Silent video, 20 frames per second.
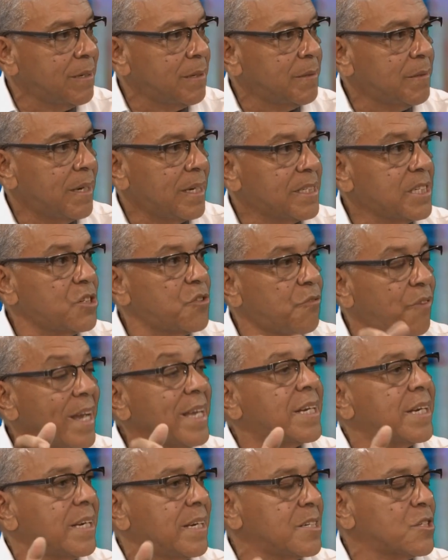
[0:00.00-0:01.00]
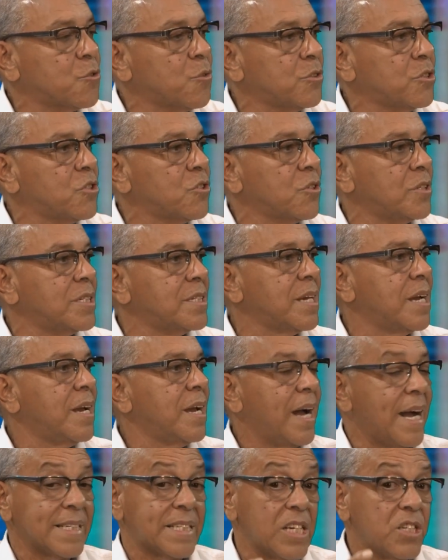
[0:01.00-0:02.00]
A gente vai criar as condições.
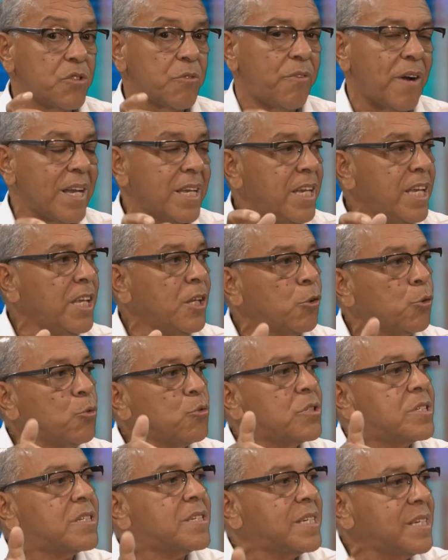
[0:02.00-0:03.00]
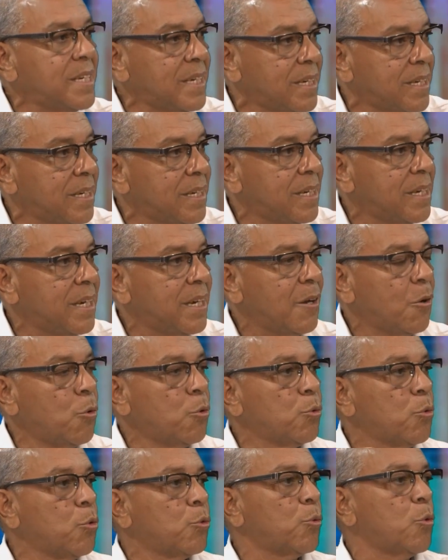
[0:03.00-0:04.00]
A gente vai induzir o,
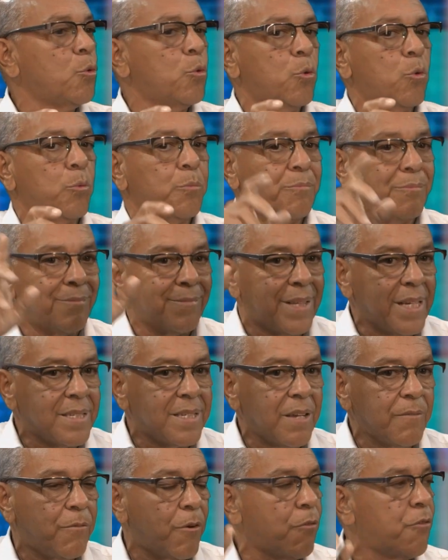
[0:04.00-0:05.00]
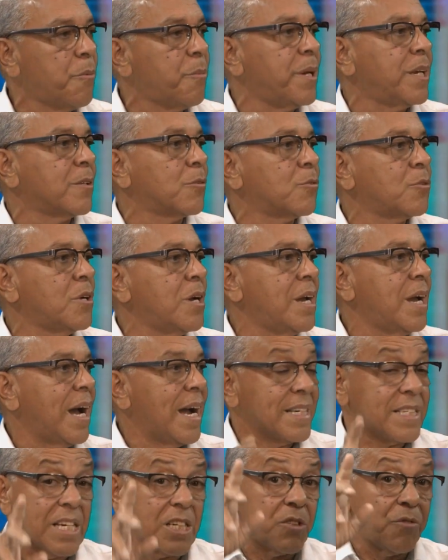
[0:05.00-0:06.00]
o, o desenvolvimento.
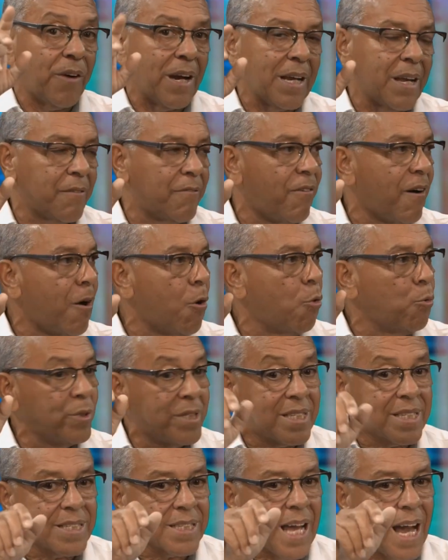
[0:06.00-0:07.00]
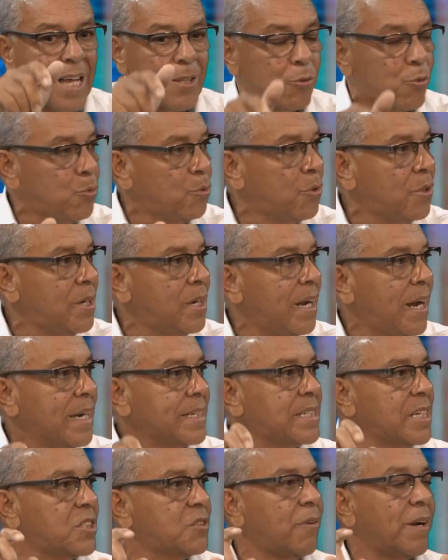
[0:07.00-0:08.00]
A gente vai levar o Estado, a
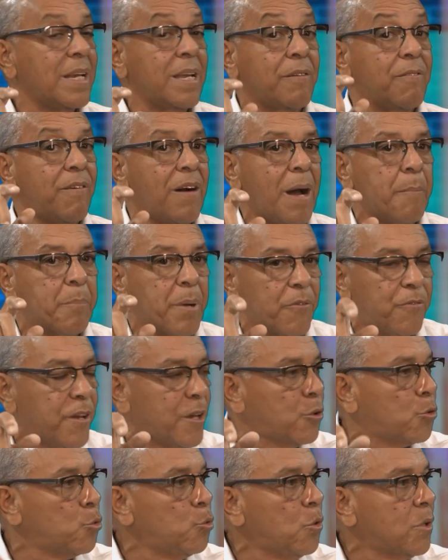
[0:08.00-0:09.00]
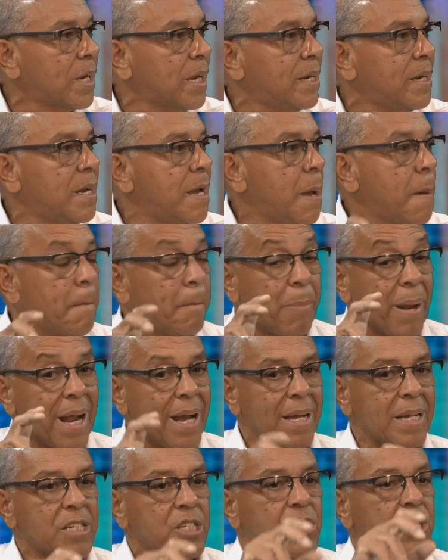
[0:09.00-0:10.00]
gente vai levar a prefeitura para a
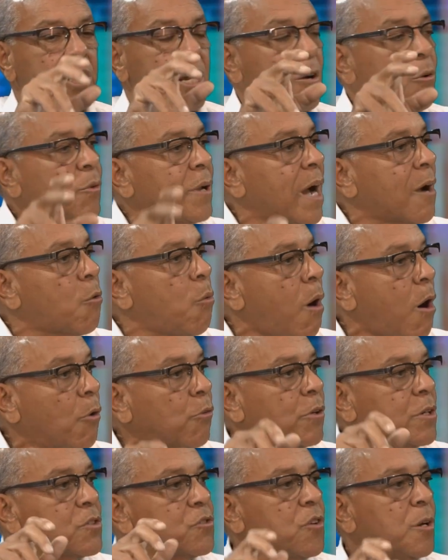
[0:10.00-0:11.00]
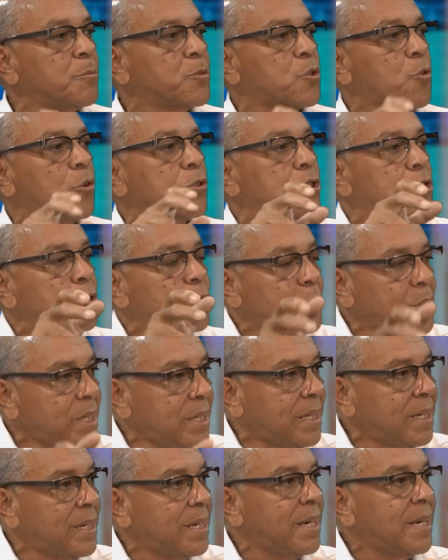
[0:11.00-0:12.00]
região na qual nós vamos
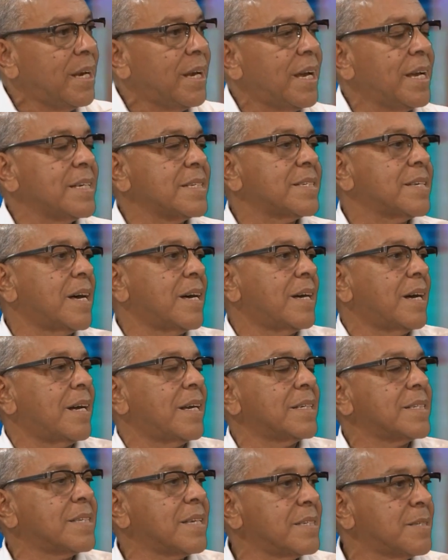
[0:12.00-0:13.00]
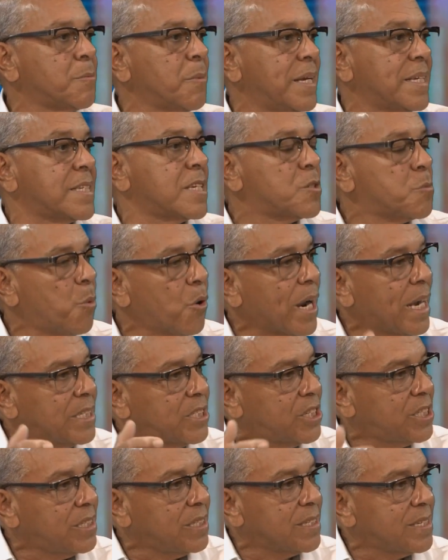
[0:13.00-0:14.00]
construir essa, essas, essas
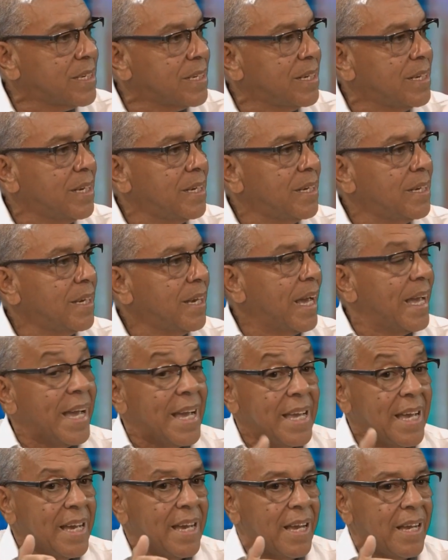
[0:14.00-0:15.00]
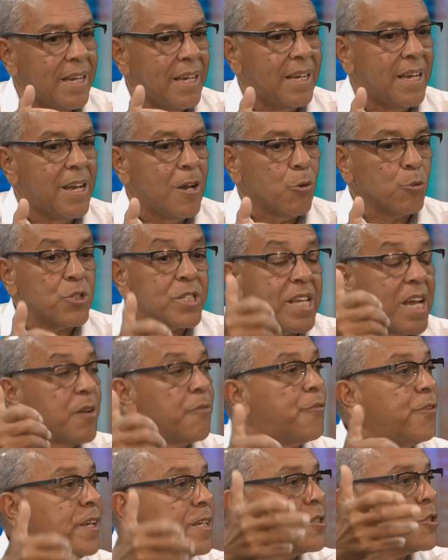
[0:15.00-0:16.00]
moradias. É, é, é, é o
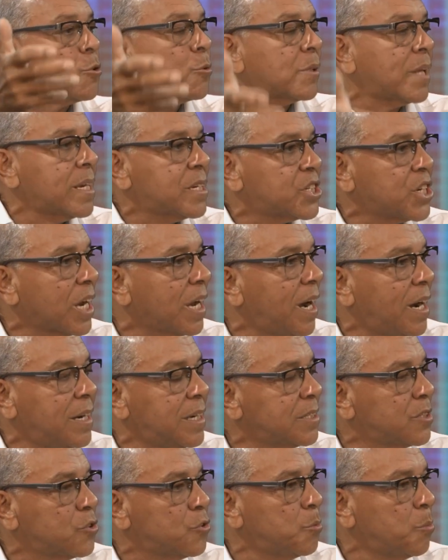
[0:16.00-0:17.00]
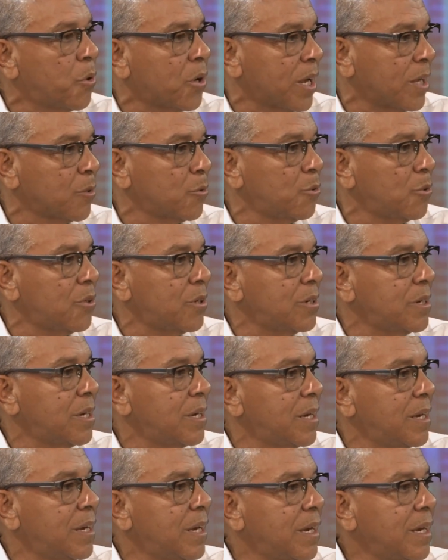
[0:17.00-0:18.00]
serviço tem que chegar antes do morador.
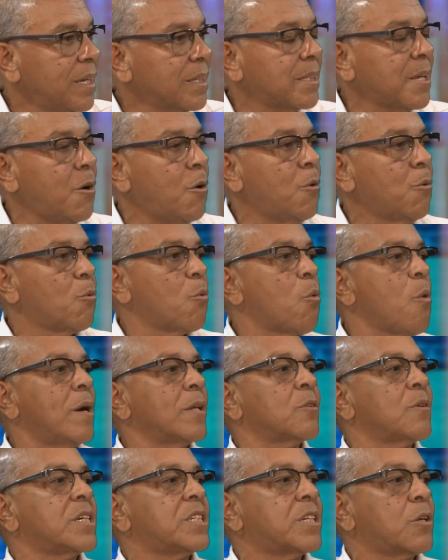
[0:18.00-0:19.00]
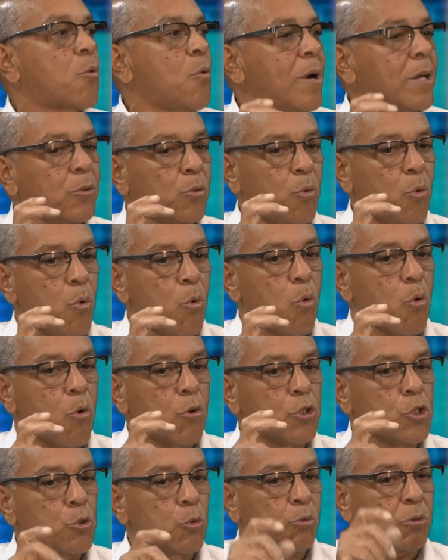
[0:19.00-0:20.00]
Então, quando, quando o
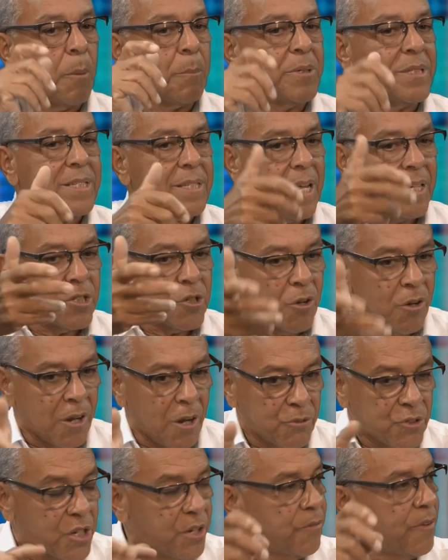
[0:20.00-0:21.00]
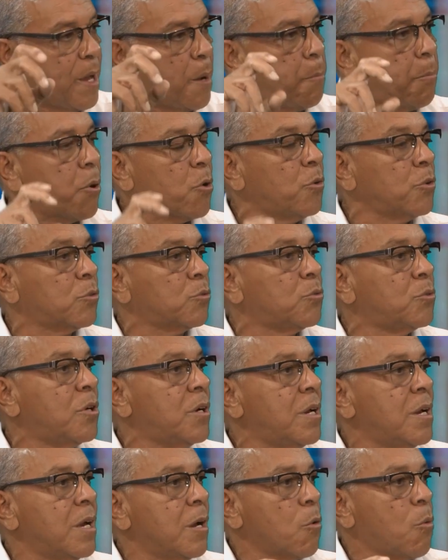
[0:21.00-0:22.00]
conjunto habitacional estiver pronto,
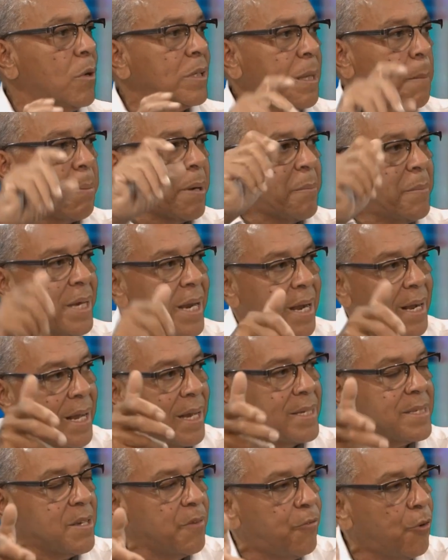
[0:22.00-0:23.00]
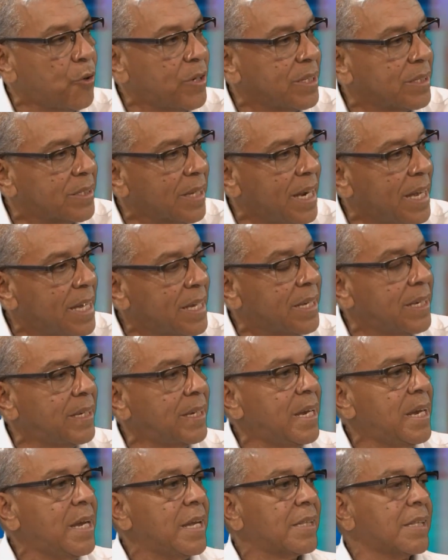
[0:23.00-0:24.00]
quando a primeira casa for entregue,
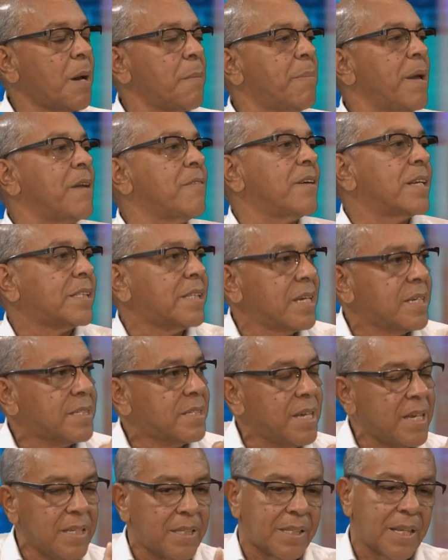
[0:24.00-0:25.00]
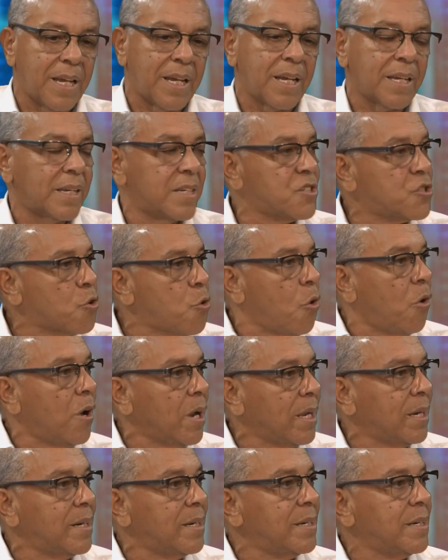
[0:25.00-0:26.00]
também vai ter que ser entregue
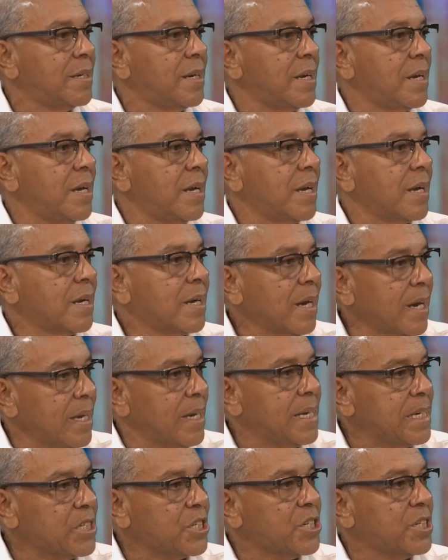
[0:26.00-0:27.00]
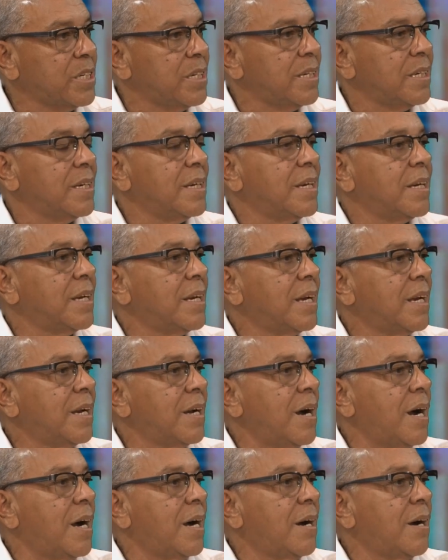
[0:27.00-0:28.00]
escola, creche, é,
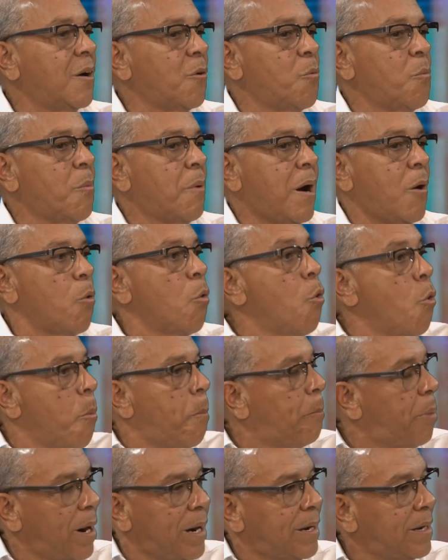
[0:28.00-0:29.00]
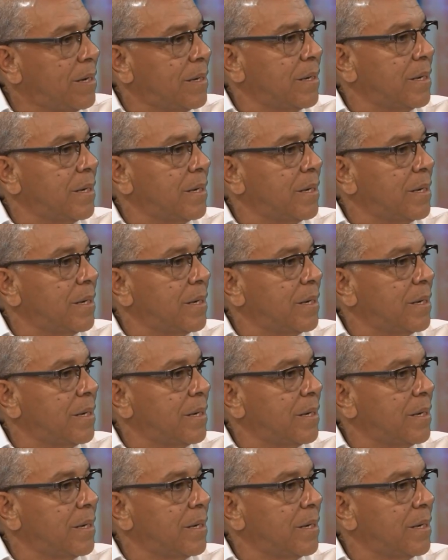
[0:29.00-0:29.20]
uma UPA,